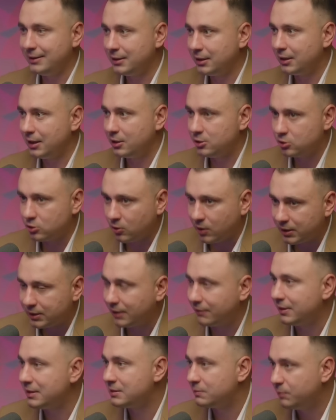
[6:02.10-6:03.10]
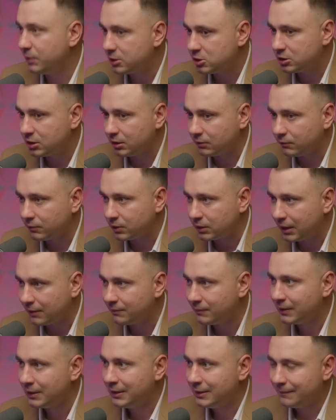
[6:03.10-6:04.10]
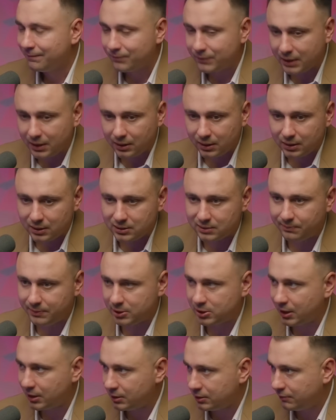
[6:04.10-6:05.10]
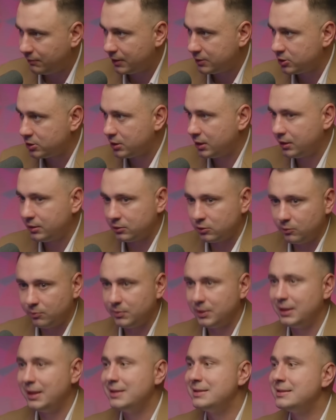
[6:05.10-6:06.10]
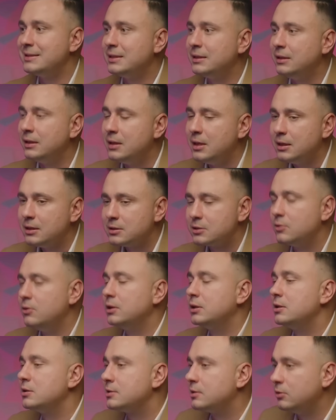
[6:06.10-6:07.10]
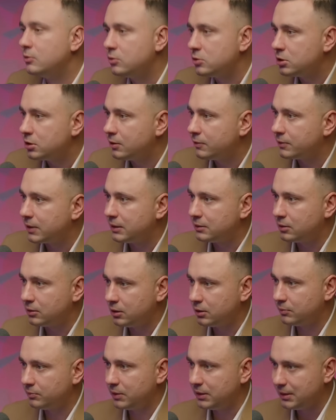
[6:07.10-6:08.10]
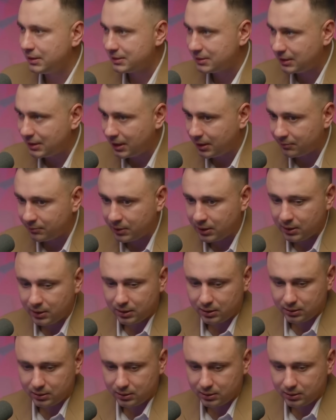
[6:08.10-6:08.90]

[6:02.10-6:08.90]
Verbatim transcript: я не хочу. А давай сбежим. Вот там э, сбежал 20 человек. Ну, молодцы. Сколько случаев, которых мы не знаем.